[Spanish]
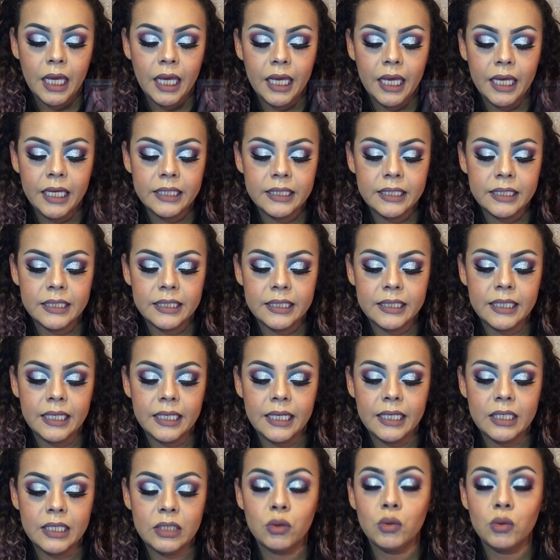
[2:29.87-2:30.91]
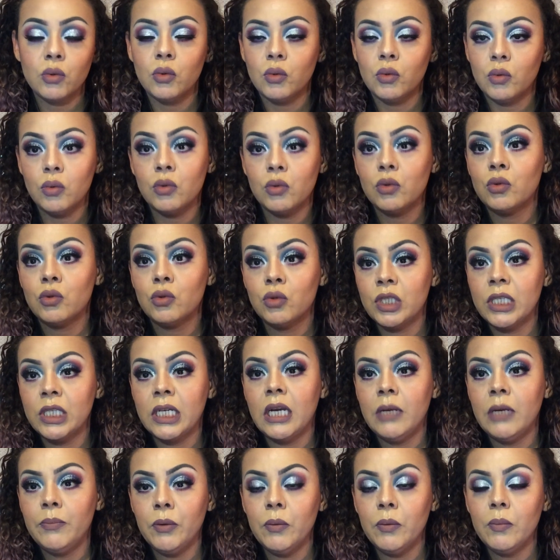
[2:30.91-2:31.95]
Este, su,
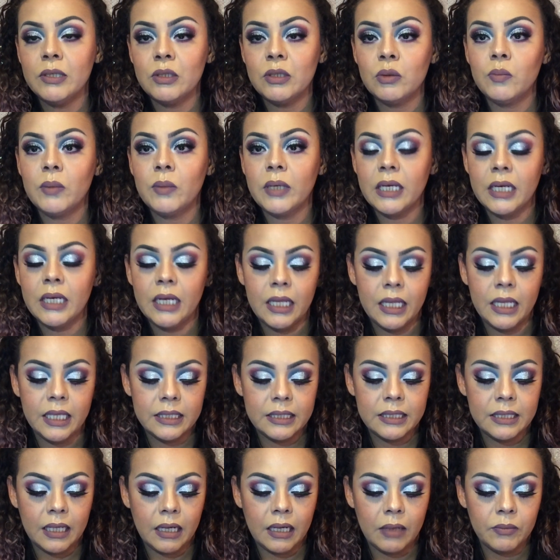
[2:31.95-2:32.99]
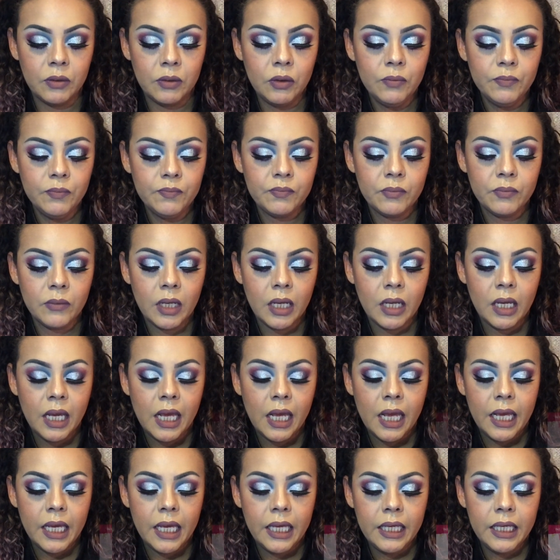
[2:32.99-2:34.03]
Chiclipop es su página de Instagram, ¿no?
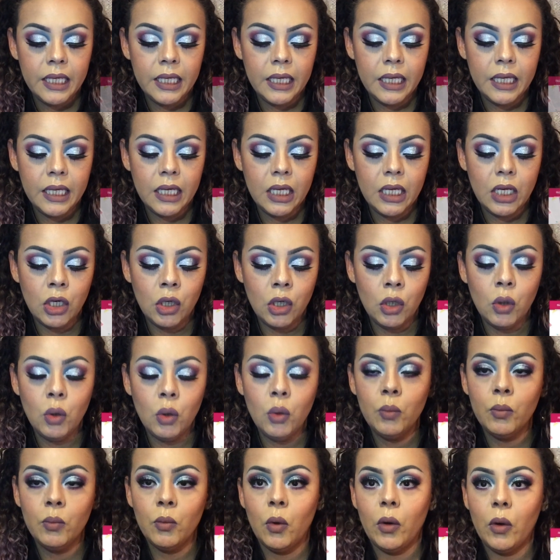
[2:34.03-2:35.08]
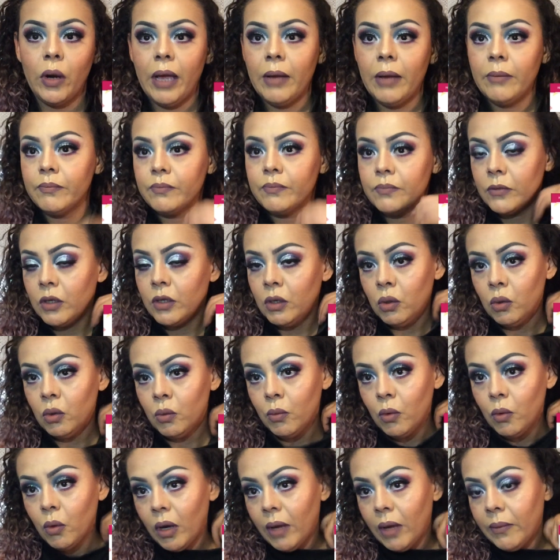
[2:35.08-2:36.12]
Y lumora,
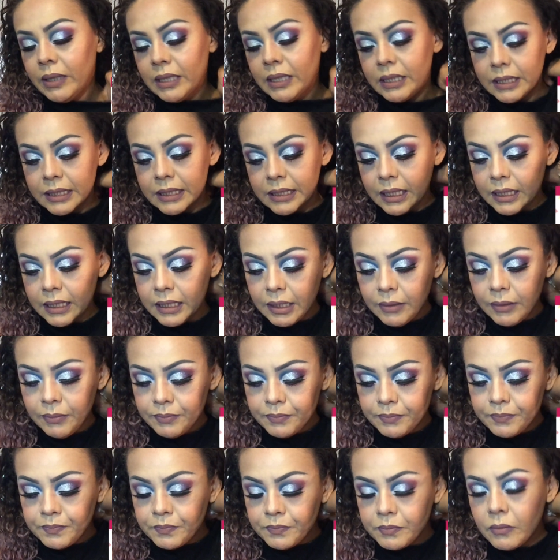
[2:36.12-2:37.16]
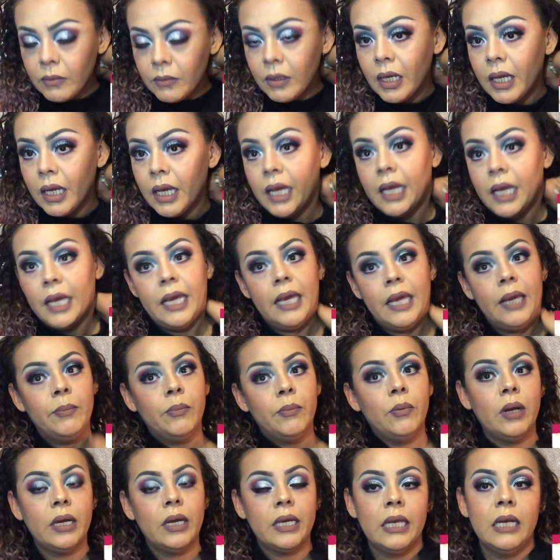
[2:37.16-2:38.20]
lumora 27. Eh,
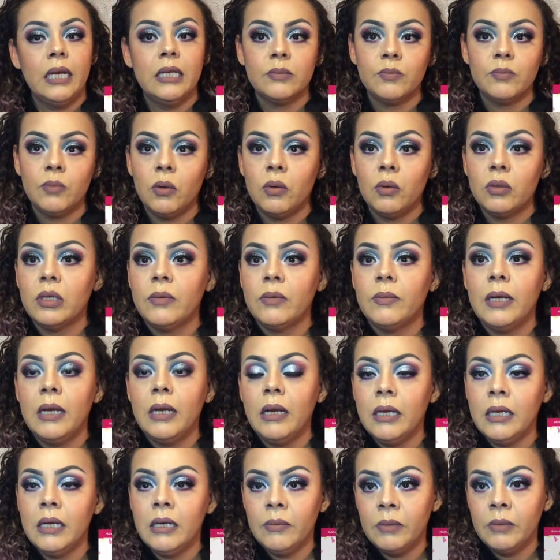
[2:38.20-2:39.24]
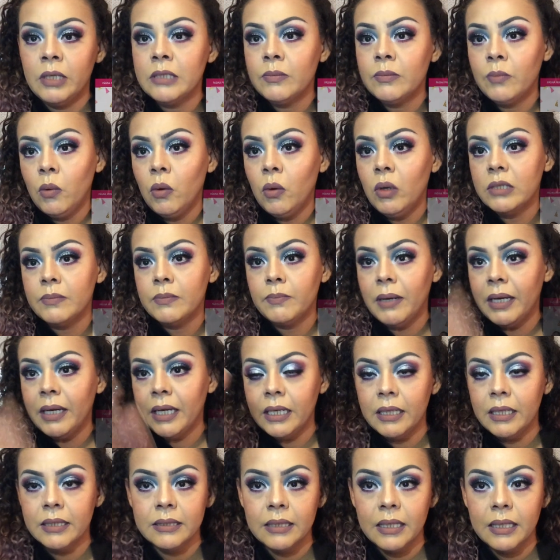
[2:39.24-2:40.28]
por aquí les pongo también, les pongo las
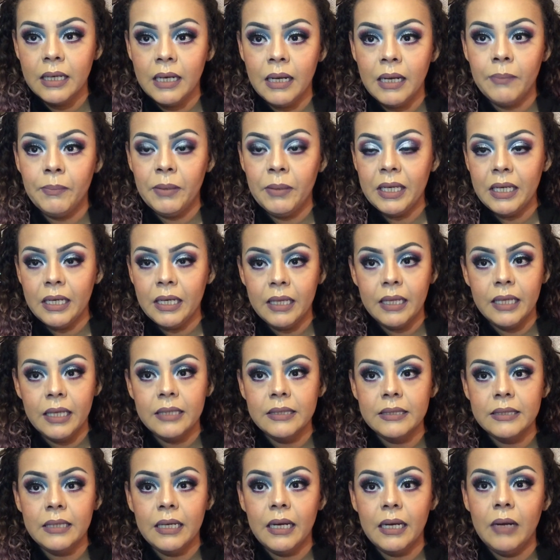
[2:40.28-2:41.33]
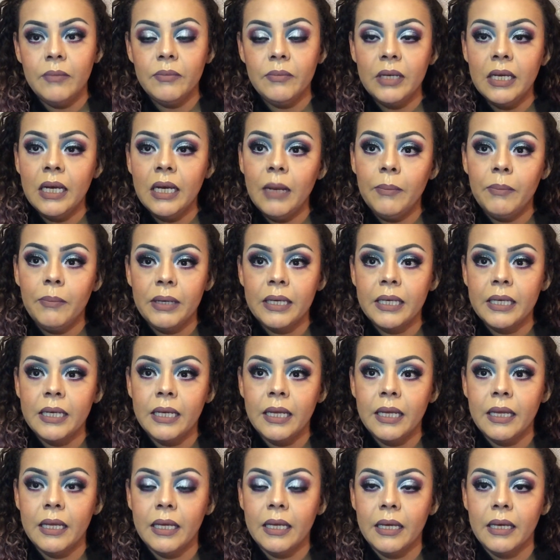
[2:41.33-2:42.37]
páginas de la página de Instagram y la
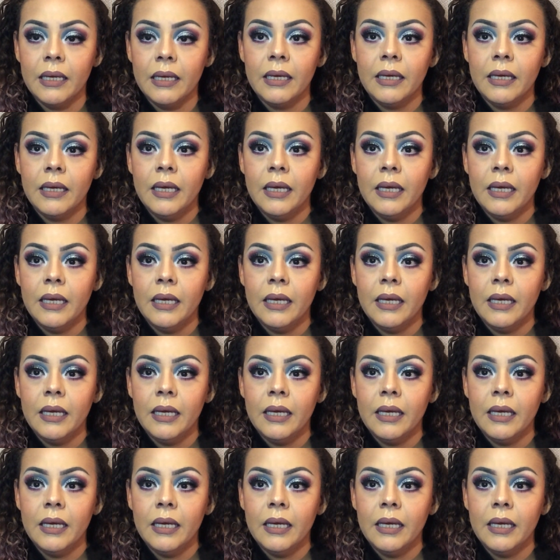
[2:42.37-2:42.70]
página de,